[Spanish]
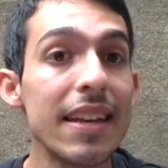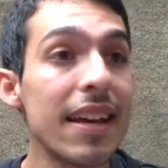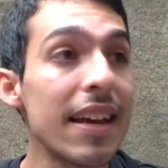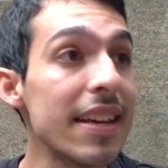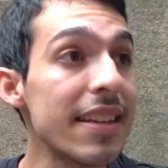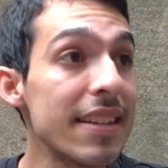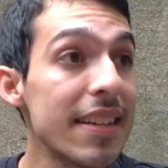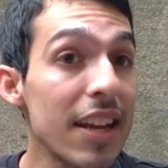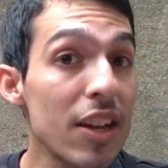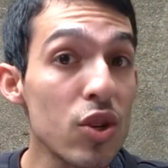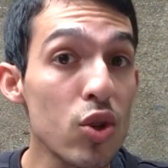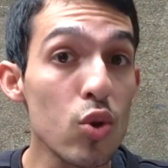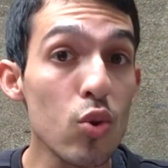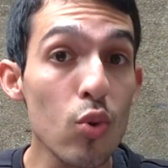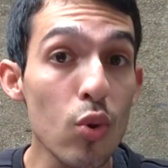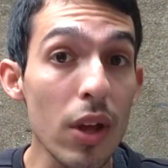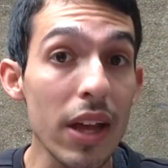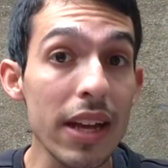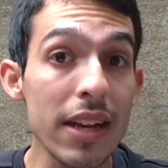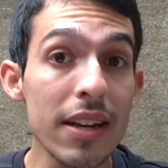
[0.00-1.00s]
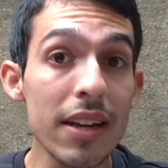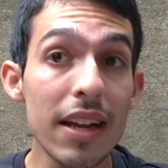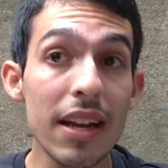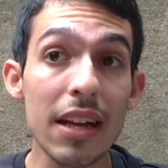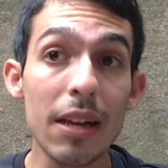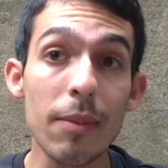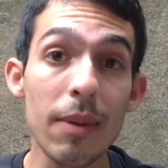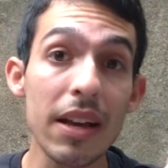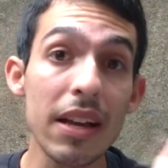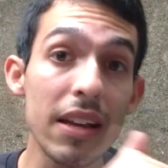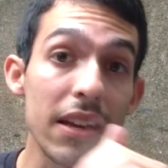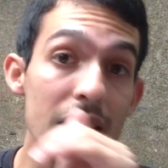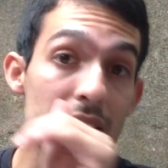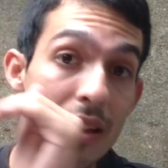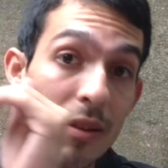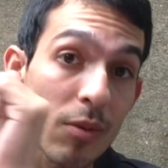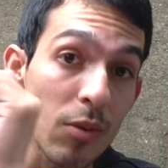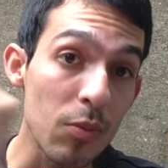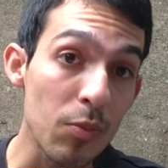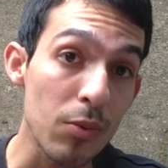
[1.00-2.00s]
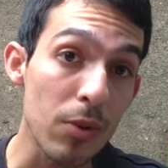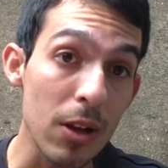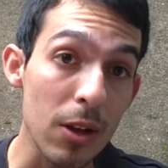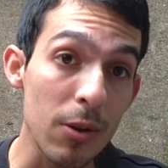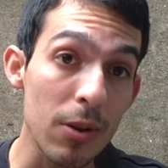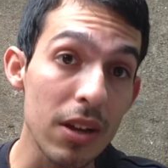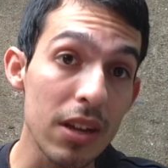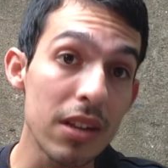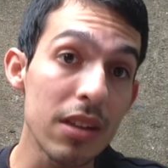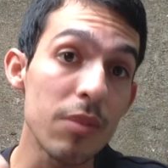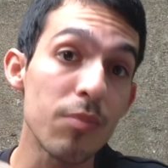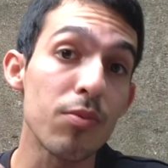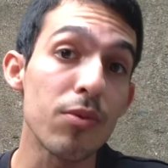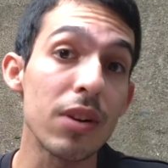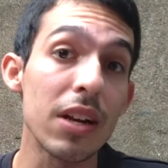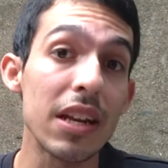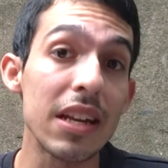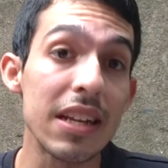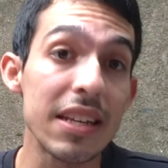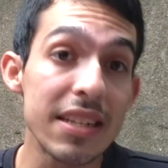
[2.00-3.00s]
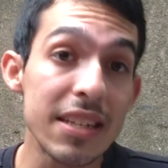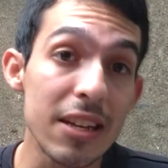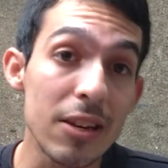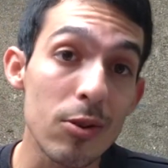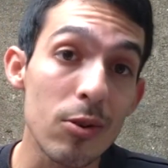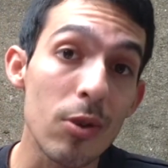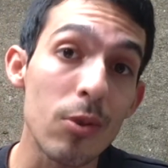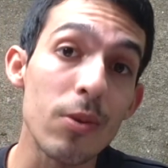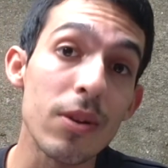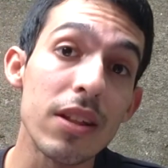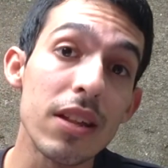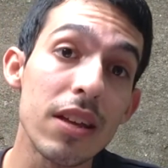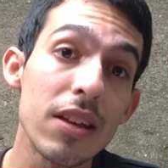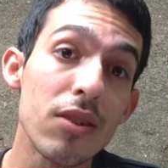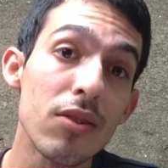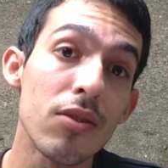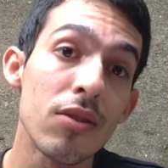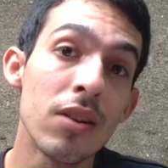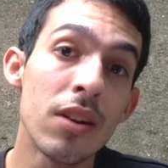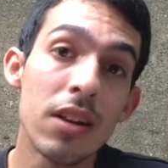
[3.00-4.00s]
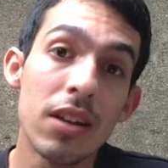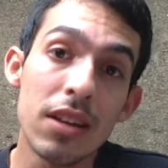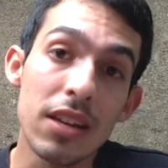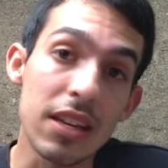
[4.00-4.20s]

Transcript: Así ayudan a que más gente me pueda ver y por ahí les sirve el video.